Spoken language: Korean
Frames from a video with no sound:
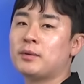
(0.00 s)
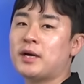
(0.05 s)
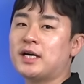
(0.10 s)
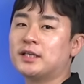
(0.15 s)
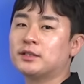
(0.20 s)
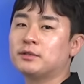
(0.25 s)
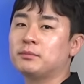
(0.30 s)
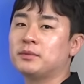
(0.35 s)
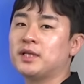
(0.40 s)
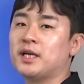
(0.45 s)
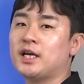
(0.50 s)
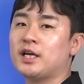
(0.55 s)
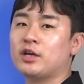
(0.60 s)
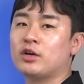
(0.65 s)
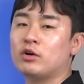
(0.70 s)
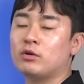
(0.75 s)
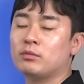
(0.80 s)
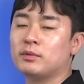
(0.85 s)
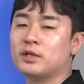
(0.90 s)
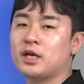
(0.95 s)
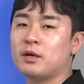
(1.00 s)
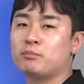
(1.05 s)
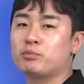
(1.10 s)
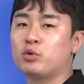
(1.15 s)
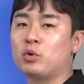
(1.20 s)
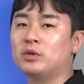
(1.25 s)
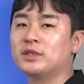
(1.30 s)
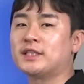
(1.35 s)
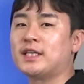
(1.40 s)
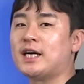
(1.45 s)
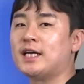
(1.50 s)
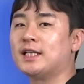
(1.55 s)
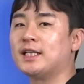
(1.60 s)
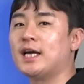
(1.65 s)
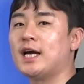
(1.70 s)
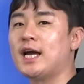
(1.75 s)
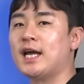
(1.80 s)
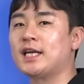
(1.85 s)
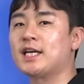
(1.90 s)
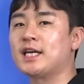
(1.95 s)
반갑습니다. 이경민의 부동산
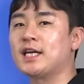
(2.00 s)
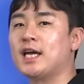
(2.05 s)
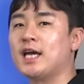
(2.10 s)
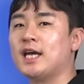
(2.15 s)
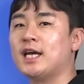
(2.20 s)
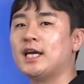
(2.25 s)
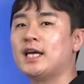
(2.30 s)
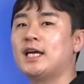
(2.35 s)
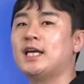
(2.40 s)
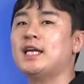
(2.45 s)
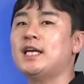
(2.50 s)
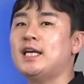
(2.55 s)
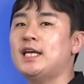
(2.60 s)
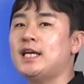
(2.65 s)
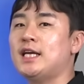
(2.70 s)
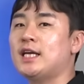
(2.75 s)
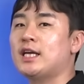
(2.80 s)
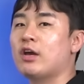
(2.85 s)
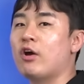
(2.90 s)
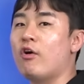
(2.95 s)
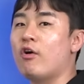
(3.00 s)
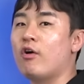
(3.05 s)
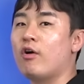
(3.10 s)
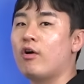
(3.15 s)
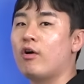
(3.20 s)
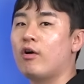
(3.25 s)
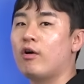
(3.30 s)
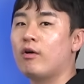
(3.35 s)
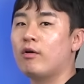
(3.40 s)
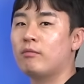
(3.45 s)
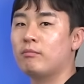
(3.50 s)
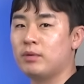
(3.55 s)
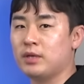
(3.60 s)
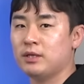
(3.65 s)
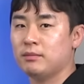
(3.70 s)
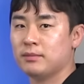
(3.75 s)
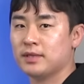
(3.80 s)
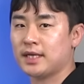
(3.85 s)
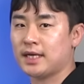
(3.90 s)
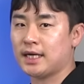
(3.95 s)
하이킥의
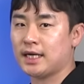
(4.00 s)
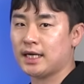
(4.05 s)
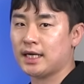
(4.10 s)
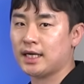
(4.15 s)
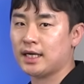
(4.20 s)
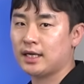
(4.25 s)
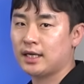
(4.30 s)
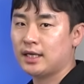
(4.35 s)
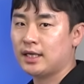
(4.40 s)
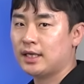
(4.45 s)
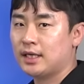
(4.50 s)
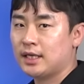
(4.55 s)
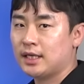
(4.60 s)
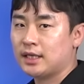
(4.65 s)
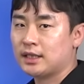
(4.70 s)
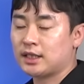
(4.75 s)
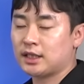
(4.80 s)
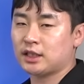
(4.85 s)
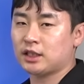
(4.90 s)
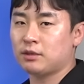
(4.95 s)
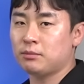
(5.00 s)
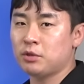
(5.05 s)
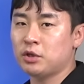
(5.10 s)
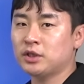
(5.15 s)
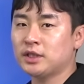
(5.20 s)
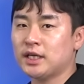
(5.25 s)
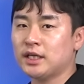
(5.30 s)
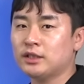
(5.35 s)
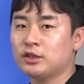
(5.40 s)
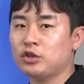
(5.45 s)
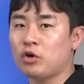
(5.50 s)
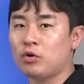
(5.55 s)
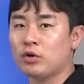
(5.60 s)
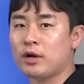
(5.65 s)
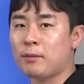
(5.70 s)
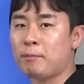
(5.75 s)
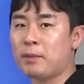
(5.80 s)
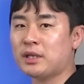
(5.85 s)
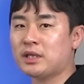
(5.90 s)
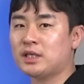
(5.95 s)
이경민입니다. 자, 지금 현재 서울
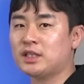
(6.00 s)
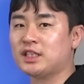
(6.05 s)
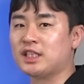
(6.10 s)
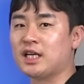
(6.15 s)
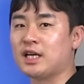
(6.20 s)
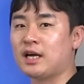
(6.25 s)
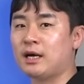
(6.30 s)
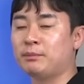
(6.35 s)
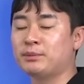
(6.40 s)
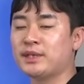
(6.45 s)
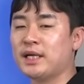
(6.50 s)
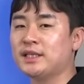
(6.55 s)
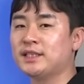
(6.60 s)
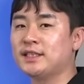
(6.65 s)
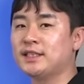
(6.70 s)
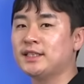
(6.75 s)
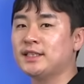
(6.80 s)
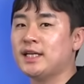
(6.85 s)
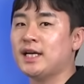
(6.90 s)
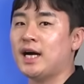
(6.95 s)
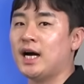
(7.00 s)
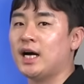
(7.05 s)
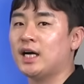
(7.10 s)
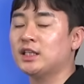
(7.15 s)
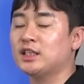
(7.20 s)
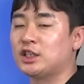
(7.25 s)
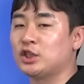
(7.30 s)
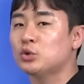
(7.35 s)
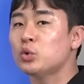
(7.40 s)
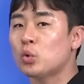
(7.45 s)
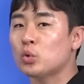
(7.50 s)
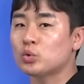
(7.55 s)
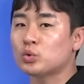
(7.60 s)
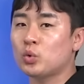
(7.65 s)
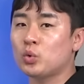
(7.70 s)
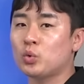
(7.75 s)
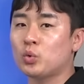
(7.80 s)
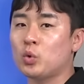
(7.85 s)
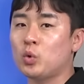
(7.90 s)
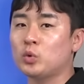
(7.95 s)
아파트 집값 상승세가
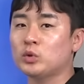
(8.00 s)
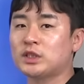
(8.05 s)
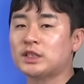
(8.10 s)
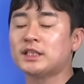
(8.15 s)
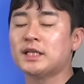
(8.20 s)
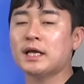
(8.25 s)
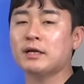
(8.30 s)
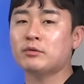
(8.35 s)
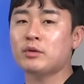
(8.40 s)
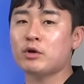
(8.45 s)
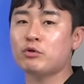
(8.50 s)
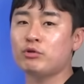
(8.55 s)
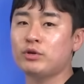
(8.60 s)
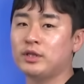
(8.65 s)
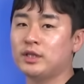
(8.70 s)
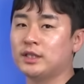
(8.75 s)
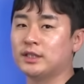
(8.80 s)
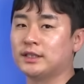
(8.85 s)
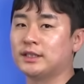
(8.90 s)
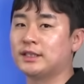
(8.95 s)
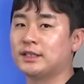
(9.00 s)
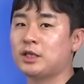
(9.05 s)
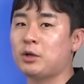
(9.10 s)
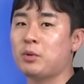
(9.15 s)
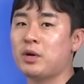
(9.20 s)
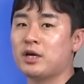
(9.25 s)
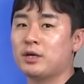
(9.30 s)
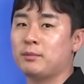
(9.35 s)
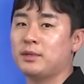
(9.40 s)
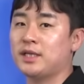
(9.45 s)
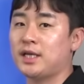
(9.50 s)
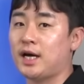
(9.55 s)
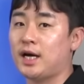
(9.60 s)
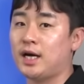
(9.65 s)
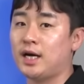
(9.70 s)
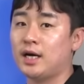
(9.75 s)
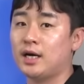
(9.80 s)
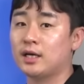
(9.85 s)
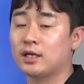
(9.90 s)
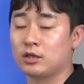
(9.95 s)
지속적으로 진행되고 있는
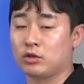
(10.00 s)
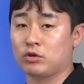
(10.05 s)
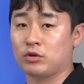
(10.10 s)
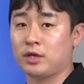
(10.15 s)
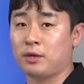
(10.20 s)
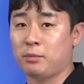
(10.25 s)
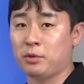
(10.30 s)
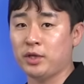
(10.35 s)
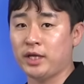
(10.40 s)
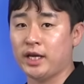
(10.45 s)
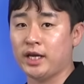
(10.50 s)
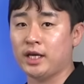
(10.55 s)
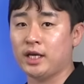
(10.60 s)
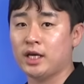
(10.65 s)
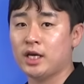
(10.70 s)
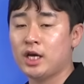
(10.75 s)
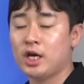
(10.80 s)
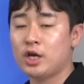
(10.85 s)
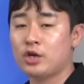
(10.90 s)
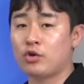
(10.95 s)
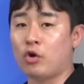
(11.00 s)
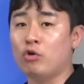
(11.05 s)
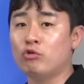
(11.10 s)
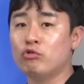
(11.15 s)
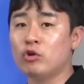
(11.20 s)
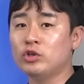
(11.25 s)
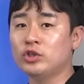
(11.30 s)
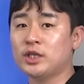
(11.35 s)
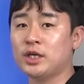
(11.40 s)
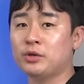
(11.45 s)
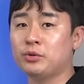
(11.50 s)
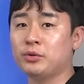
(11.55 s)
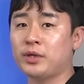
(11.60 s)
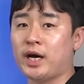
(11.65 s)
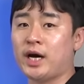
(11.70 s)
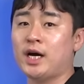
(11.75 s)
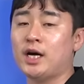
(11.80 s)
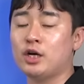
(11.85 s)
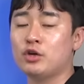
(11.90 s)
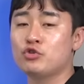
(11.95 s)
상황입니다. 그러다 보니 연구원
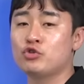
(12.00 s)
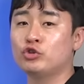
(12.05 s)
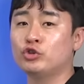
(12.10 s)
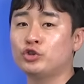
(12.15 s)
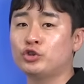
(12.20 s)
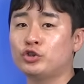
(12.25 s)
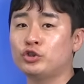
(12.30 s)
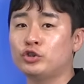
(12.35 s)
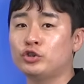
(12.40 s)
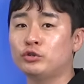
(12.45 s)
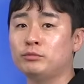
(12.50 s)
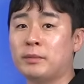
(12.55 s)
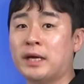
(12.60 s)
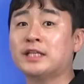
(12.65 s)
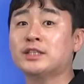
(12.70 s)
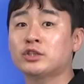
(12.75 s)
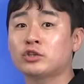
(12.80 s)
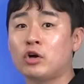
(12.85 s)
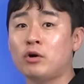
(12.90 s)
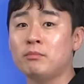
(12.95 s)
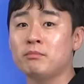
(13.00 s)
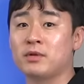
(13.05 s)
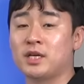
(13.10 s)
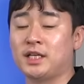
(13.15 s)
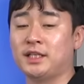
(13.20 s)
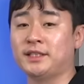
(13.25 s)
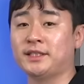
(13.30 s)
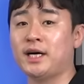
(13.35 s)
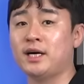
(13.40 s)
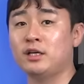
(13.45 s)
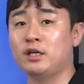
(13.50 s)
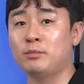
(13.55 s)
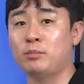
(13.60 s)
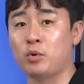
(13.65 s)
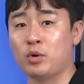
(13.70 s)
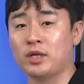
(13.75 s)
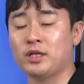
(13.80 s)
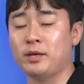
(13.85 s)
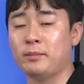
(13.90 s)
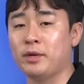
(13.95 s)
자료나 뉴스 매스컴 기사를
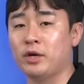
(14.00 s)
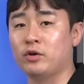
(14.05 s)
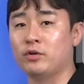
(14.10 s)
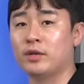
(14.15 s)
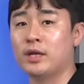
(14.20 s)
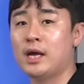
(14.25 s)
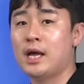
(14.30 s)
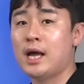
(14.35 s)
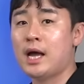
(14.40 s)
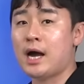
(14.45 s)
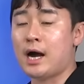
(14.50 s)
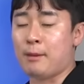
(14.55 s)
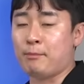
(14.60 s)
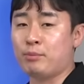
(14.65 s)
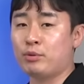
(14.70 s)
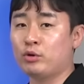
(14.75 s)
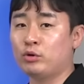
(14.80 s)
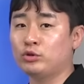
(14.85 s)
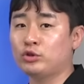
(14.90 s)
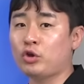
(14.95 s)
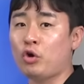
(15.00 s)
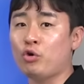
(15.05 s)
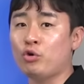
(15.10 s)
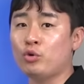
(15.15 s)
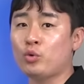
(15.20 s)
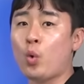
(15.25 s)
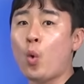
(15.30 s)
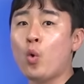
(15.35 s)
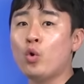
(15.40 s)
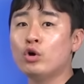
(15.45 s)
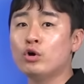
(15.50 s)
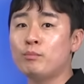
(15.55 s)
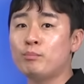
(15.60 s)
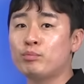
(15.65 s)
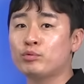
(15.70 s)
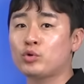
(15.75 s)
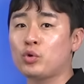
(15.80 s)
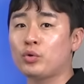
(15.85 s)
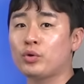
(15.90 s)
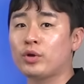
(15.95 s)
보게 되면 앞으로 서울 공급
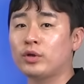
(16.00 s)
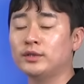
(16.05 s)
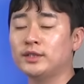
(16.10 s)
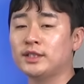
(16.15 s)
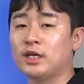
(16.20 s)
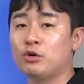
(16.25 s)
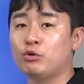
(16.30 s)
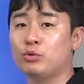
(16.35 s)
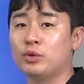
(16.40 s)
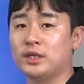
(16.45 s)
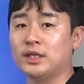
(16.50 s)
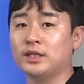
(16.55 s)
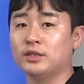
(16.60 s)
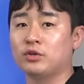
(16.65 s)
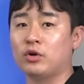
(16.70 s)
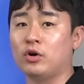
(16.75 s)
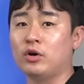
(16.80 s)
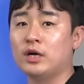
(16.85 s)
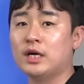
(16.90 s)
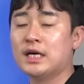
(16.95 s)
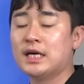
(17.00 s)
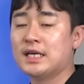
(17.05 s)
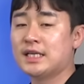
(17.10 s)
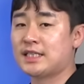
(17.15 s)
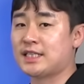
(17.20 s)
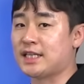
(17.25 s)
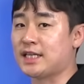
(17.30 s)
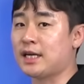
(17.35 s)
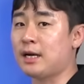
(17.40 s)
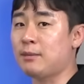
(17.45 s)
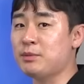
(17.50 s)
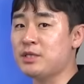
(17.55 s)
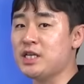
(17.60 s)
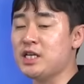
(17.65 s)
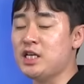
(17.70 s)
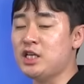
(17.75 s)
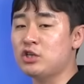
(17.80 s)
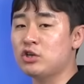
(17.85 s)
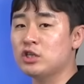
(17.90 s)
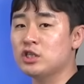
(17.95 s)
부족 현상으로 인해서
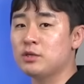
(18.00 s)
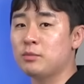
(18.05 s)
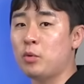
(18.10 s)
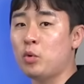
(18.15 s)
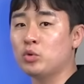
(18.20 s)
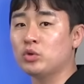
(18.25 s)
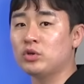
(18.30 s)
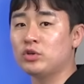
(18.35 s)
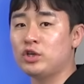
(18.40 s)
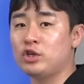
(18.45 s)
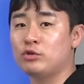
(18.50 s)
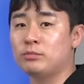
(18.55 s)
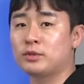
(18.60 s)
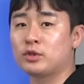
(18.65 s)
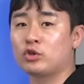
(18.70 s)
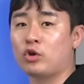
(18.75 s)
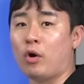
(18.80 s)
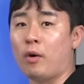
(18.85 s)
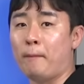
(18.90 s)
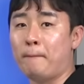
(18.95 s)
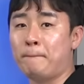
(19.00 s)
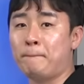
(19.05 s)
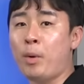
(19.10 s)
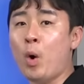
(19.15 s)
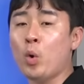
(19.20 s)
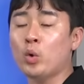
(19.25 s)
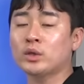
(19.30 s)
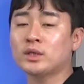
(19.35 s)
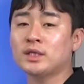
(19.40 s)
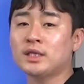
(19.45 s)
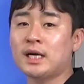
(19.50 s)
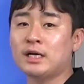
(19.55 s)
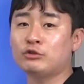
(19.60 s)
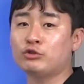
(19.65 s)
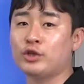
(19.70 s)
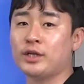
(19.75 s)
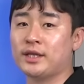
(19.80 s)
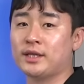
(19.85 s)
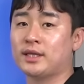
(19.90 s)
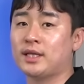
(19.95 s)
집값이 이천십오 년 이후부터 폭등할
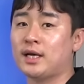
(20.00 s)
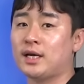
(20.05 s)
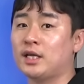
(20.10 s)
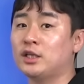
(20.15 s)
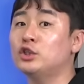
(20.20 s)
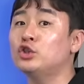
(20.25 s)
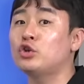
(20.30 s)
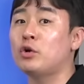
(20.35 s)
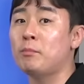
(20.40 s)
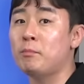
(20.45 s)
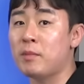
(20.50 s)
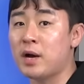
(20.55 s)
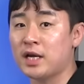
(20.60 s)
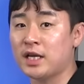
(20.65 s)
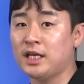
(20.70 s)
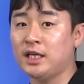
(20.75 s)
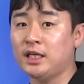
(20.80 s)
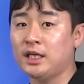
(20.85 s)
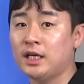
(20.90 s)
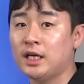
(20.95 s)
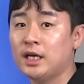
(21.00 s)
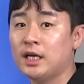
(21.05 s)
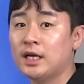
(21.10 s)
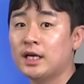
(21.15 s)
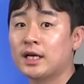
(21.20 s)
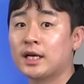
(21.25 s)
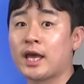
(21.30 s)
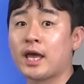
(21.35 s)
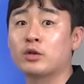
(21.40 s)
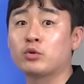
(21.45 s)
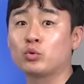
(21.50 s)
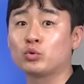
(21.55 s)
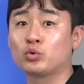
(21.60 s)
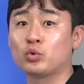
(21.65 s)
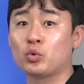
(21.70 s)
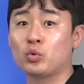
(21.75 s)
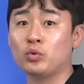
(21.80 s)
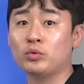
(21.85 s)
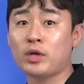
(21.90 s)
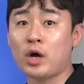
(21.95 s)
수 있다는 전망이
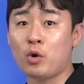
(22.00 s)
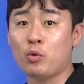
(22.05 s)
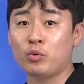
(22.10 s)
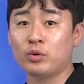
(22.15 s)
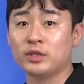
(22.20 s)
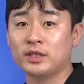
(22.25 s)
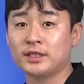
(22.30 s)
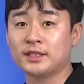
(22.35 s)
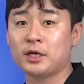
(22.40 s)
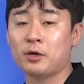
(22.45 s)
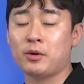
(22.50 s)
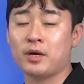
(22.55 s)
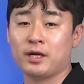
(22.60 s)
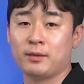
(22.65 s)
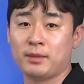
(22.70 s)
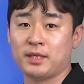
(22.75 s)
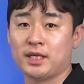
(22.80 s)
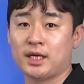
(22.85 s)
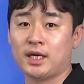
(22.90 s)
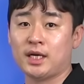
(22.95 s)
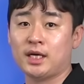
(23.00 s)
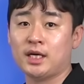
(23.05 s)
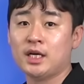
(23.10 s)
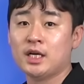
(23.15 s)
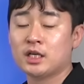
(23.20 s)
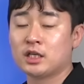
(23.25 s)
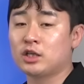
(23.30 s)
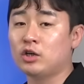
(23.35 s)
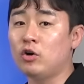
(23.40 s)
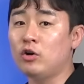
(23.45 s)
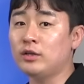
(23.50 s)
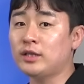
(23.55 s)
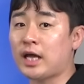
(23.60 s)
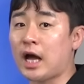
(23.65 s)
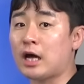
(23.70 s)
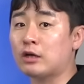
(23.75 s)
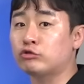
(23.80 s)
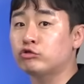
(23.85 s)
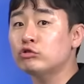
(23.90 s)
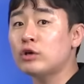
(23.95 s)
계속적으로 나오고 있는 상황입니다. 그걸
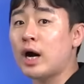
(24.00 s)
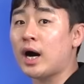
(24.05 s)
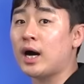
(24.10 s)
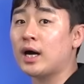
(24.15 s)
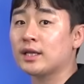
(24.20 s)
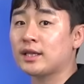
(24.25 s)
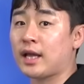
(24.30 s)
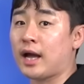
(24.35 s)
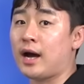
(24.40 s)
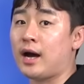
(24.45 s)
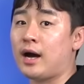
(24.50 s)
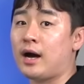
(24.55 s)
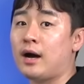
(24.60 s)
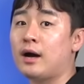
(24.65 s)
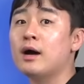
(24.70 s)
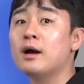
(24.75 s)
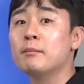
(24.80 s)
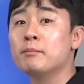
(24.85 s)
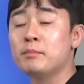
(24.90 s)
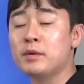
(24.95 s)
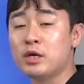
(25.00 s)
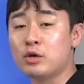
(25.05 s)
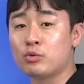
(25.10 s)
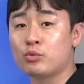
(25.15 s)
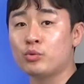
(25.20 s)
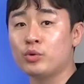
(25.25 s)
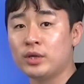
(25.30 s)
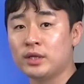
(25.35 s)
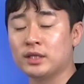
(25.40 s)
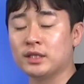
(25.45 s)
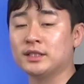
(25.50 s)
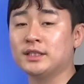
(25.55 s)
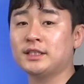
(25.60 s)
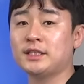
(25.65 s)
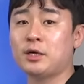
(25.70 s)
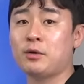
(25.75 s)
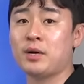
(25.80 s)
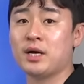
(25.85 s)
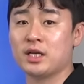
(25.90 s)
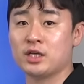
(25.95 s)
다수가 다 믿고 있는
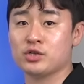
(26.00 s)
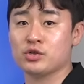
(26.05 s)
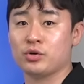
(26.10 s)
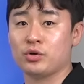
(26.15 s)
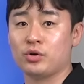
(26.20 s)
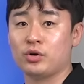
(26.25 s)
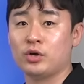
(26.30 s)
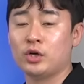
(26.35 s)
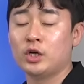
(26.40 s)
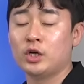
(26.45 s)
상황이죠.